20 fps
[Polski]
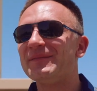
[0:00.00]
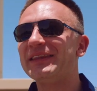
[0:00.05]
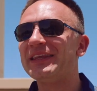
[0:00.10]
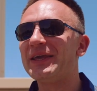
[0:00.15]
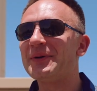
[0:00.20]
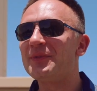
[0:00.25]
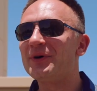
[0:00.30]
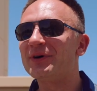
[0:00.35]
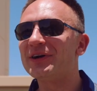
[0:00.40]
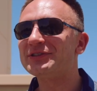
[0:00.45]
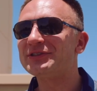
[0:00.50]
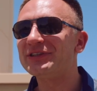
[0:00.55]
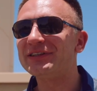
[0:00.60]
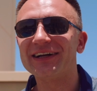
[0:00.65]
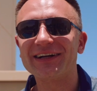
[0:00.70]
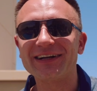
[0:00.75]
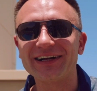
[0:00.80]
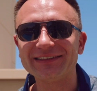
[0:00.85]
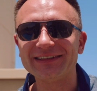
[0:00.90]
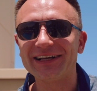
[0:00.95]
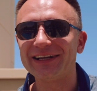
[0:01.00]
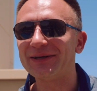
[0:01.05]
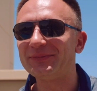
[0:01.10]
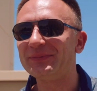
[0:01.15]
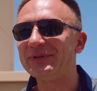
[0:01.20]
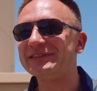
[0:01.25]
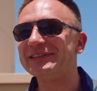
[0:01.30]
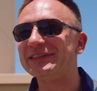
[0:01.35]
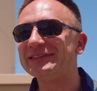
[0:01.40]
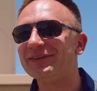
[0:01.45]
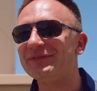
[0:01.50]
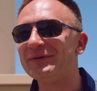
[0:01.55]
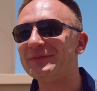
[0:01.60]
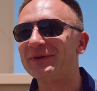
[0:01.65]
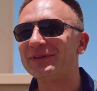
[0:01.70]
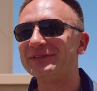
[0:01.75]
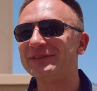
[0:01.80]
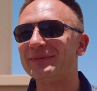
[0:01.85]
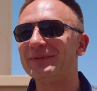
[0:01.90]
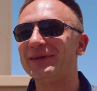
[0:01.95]
Nie mogę się na kanale biznesowym
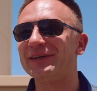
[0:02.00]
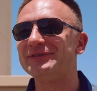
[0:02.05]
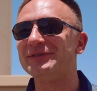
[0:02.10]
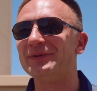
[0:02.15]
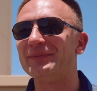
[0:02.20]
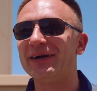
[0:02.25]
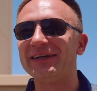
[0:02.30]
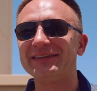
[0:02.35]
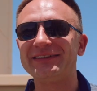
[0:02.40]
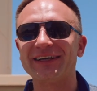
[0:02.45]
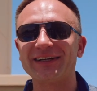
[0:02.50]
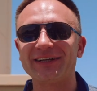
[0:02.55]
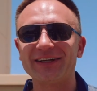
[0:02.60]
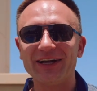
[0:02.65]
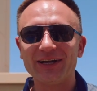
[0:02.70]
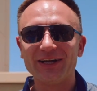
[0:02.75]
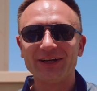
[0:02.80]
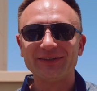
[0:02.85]
rozebrać do majtek.